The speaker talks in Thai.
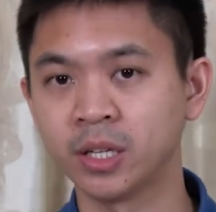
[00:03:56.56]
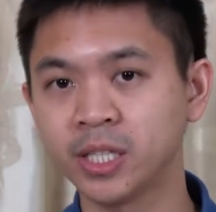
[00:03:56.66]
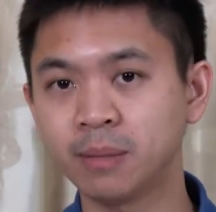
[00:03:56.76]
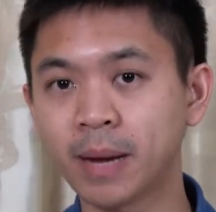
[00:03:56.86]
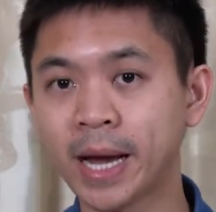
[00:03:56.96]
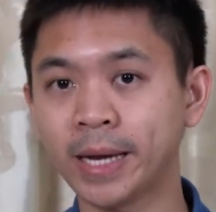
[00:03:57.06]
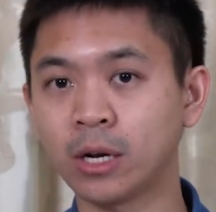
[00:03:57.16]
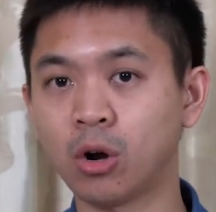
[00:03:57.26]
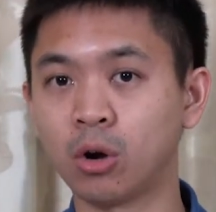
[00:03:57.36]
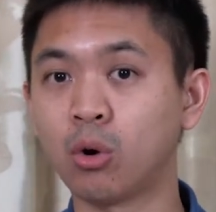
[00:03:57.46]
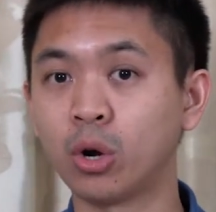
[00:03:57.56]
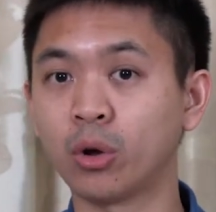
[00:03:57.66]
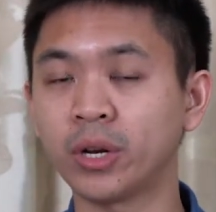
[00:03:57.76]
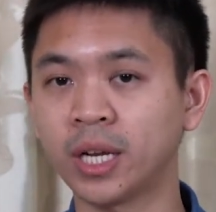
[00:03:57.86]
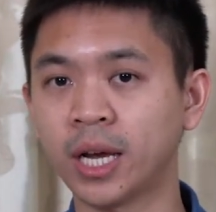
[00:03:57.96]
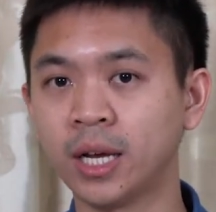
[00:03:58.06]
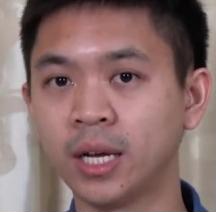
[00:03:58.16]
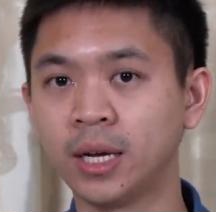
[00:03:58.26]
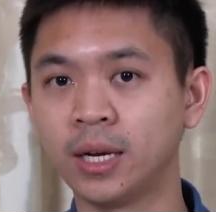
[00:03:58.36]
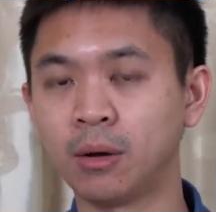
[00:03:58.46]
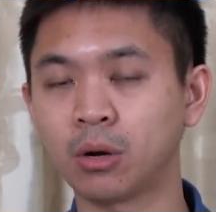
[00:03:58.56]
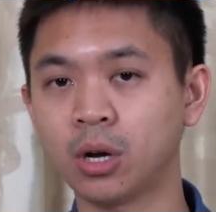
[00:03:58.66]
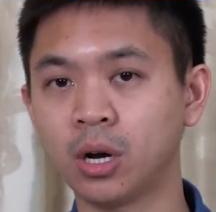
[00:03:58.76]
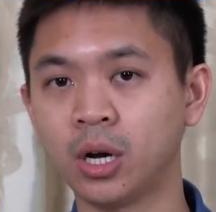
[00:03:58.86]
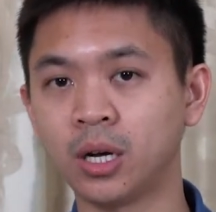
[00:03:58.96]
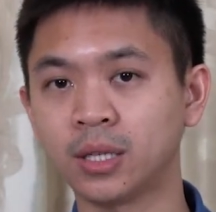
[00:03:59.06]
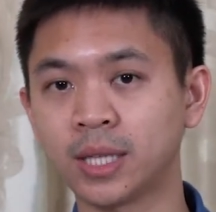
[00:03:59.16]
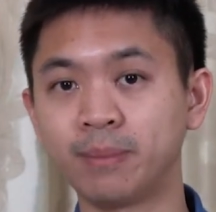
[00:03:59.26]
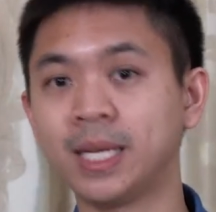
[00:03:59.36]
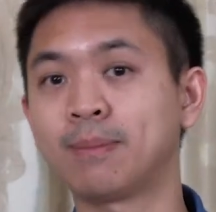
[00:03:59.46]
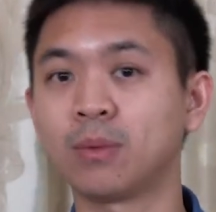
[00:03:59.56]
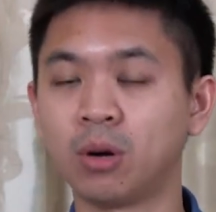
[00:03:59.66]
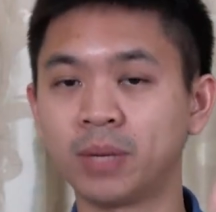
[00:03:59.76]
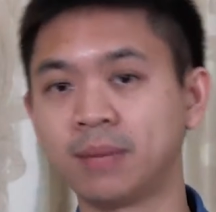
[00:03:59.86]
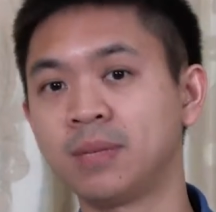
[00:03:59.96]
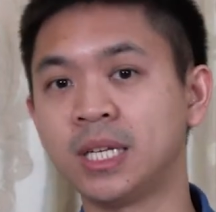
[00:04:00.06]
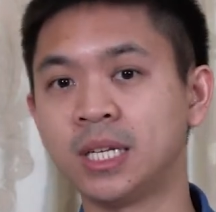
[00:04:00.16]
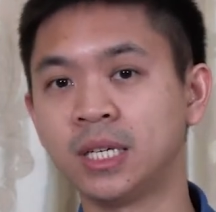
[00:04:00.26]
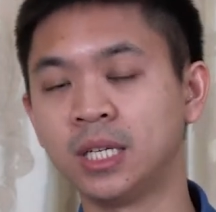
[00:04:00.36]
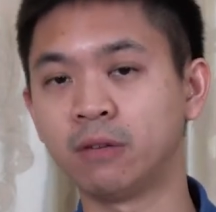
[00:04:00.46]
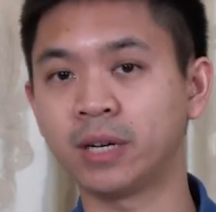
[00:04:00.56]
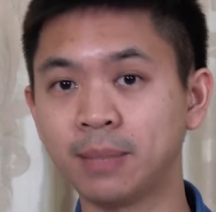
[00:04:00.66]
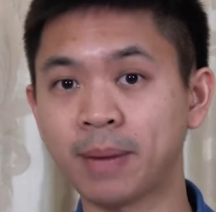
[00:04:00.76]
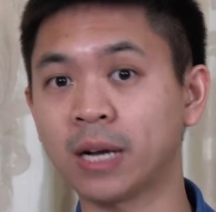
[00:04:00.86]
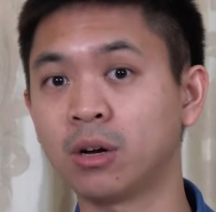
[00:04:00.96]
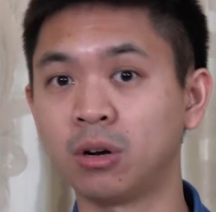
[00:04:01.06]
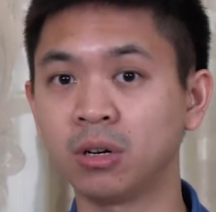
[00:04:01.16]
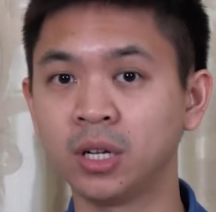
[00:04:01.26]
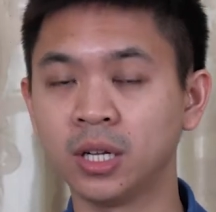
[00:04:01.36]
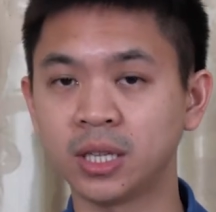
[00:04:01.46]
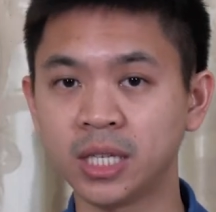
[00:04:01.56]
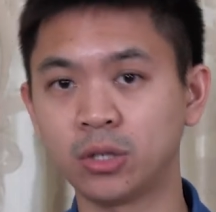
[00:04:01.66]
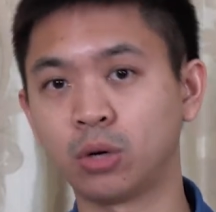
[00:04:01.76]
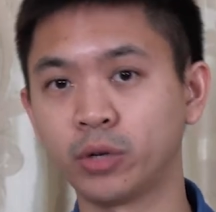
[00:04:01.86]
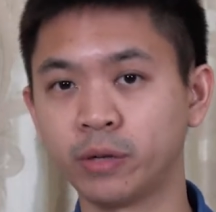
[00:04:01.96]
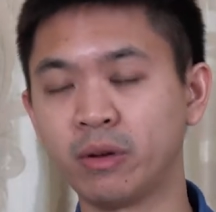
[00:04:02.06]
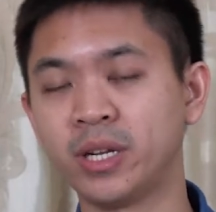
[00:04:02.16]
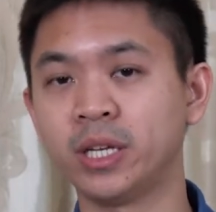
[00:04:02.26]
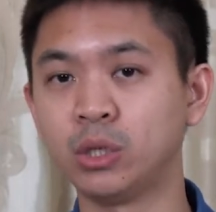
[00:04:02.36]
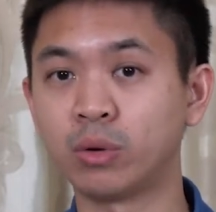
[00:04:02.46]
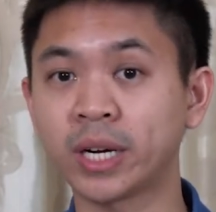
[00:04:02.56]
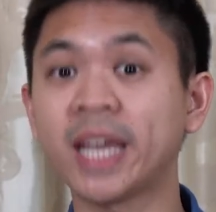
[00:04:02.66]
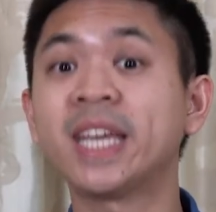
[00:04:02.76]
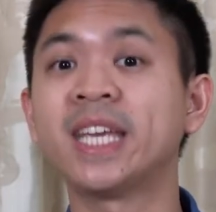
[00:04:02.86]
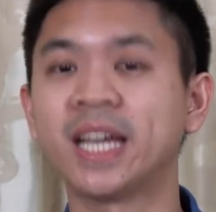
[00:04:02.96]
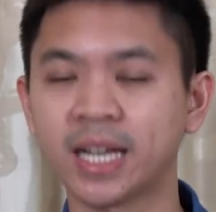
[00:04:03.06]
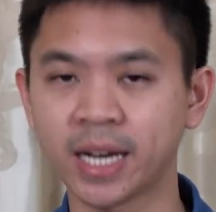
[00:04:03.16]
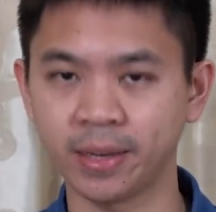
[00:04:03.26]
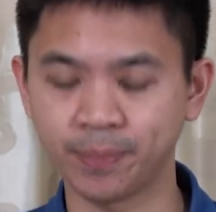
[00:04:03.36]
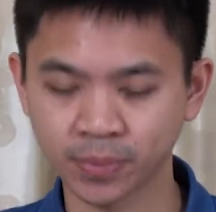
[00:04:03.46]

ซึ่งบ้านของคนรถเนี่ยเราก็ทำเนียบของประธานาธิบดีหรือที่พักของเธียดอร์ โรสเวลต์เนี่ยอยู่ใกล้เคียงกัน